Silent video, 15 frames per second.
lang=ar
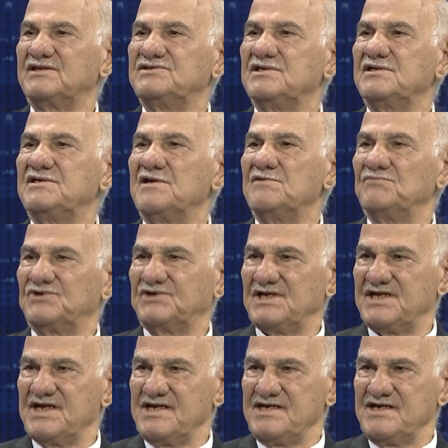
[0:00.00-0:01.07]
جدا
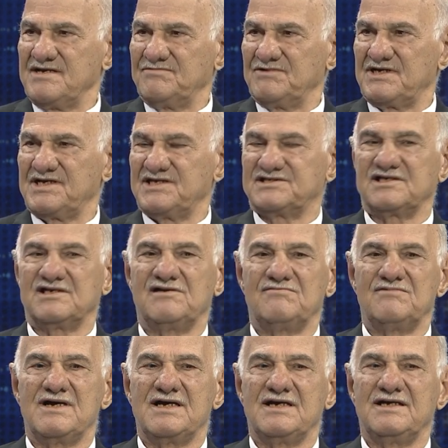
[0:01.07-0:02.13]
متدنية بالخزين
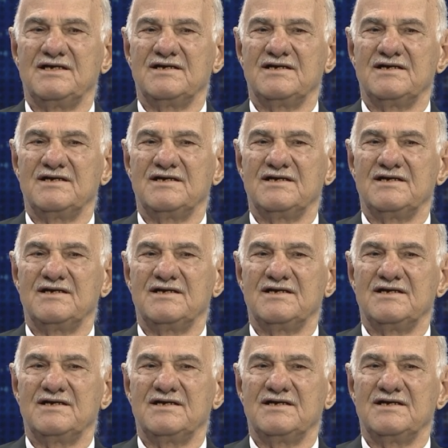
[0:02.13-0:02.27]
المائي